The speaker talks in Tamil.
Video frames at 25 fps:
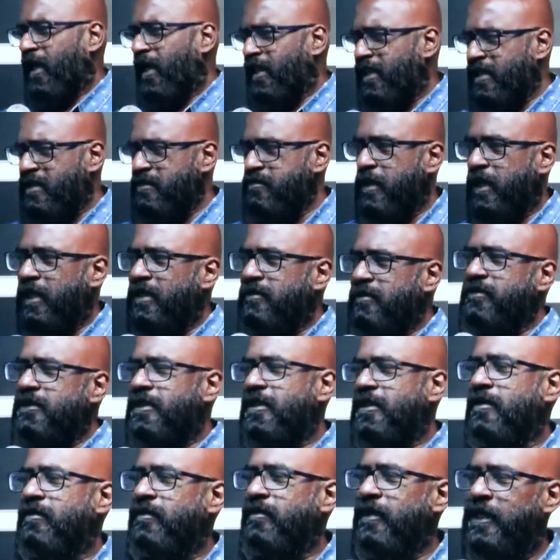அதுக்கு மனம்
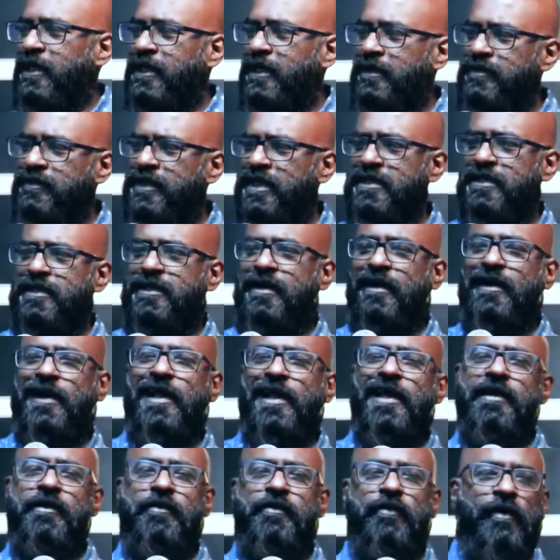திரும்பிட்டோம்னா அது
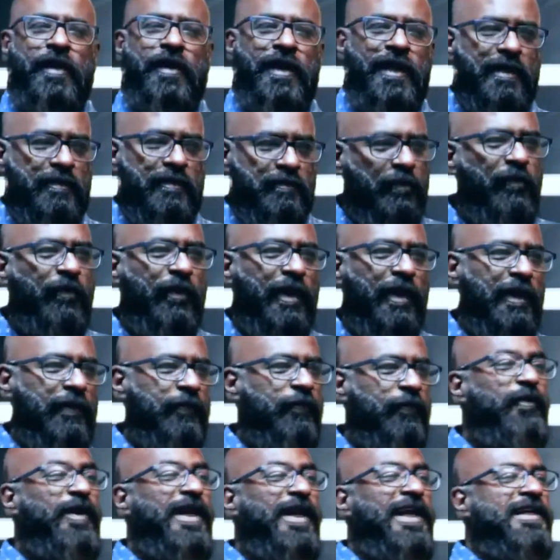களை கொல்லியை போல்
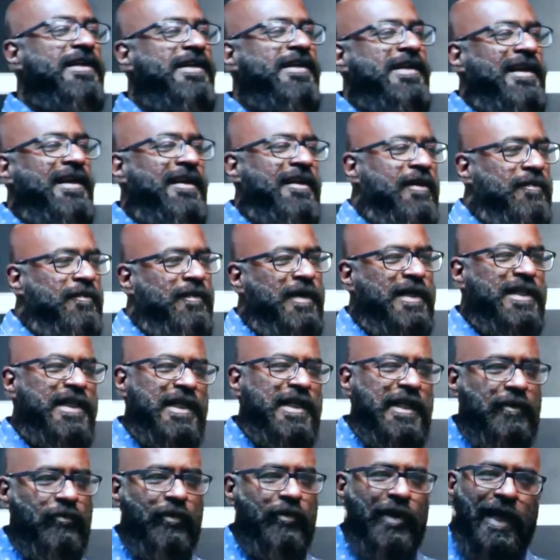வீடு கில்லர்
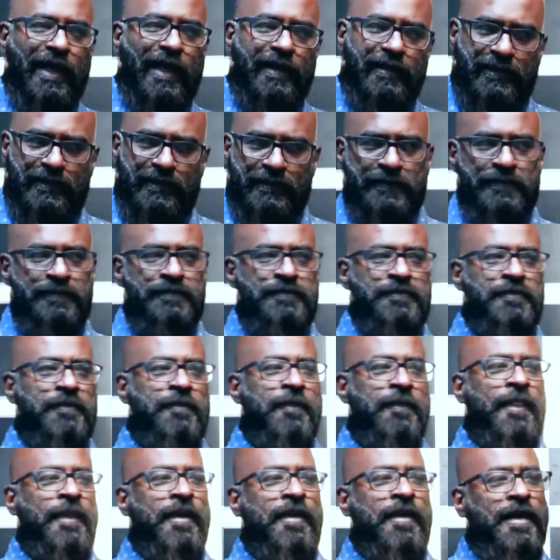மாதிரி இட் வில் ஆக்ட்
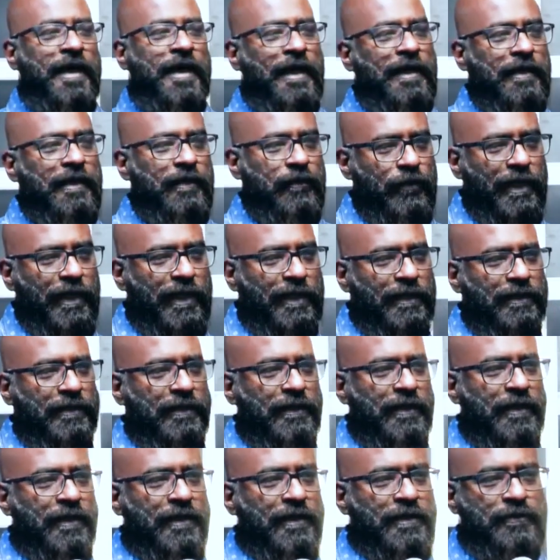ஹலலூயா
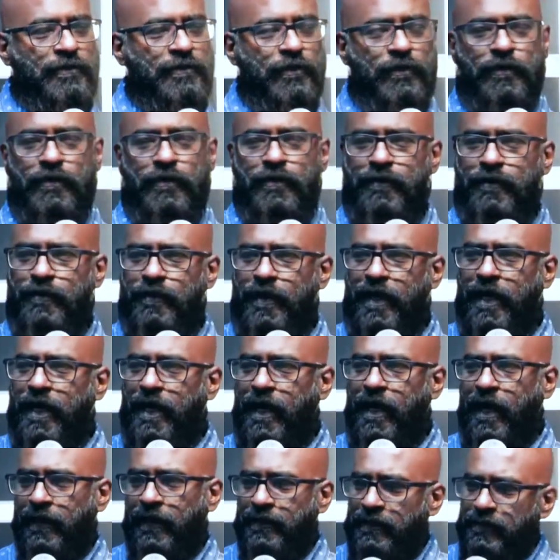ஸோ
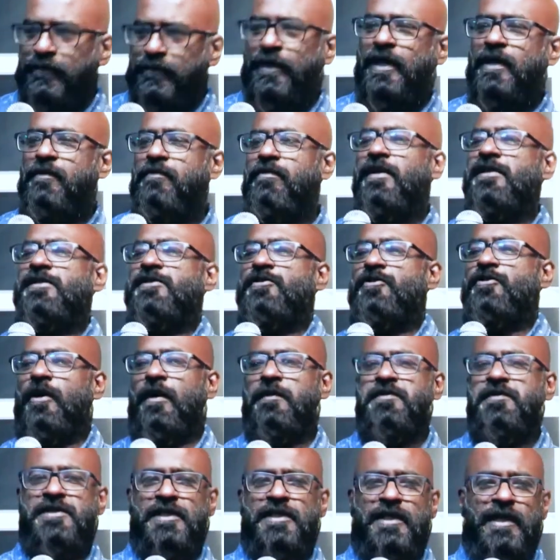அதை விட பெஸ்ட்
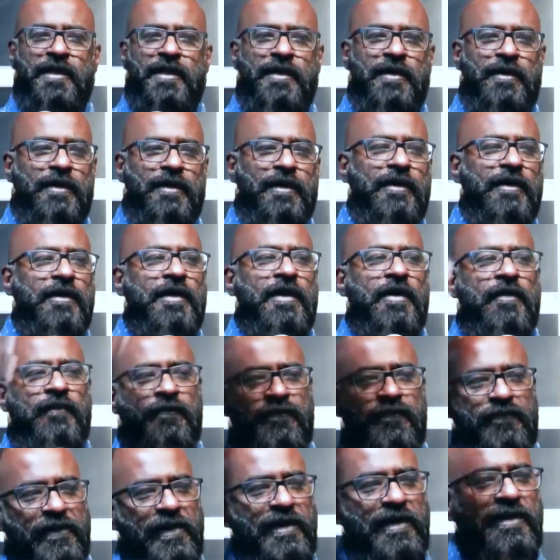ஆப்ஷன் என்னென்னா
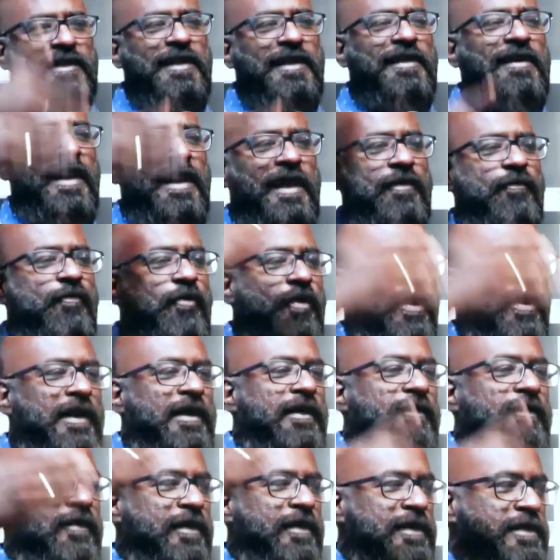ஃபில்டரிங்
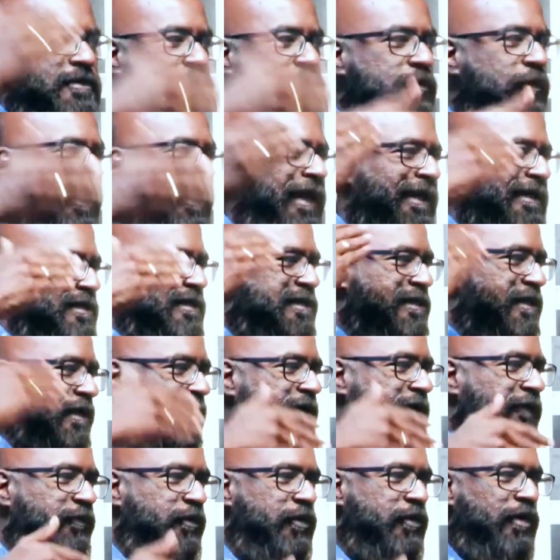வாட் எவர் இஸ் கோயிங்
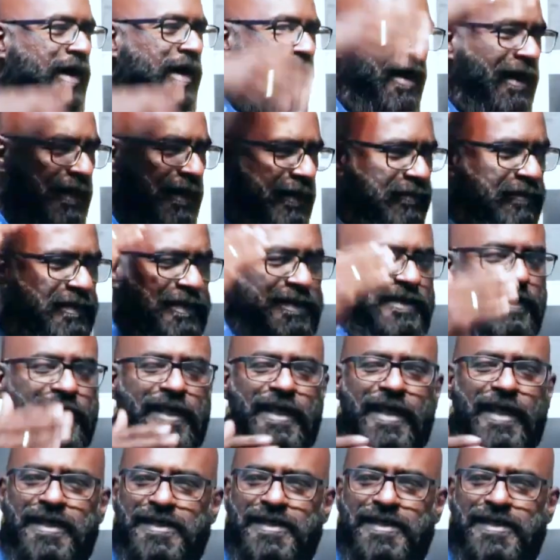இன்சைட் ஆஃப் யூ ஆரம்பத்திலேயே